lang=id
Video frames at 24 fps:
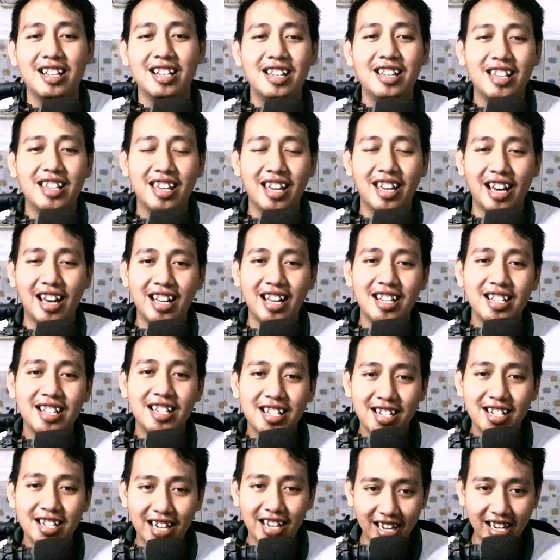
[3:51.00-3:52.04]
ya
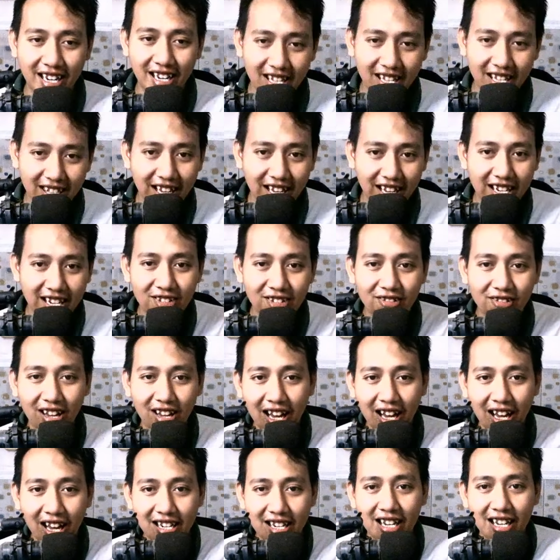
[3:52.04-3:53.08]
dan ini tadi
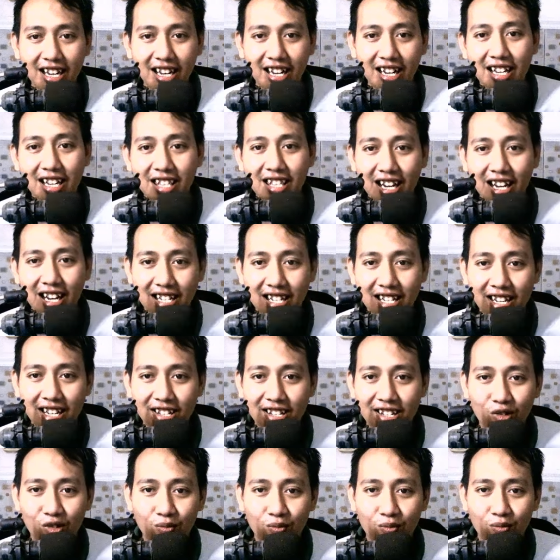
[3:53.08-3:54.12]
juga ada transaksi
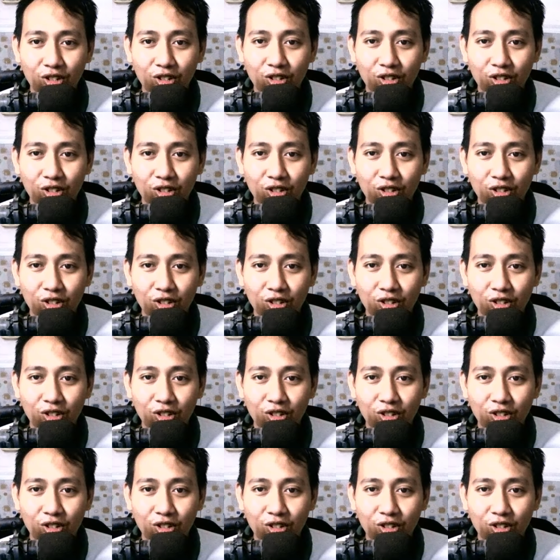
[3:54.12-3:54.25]
jumbo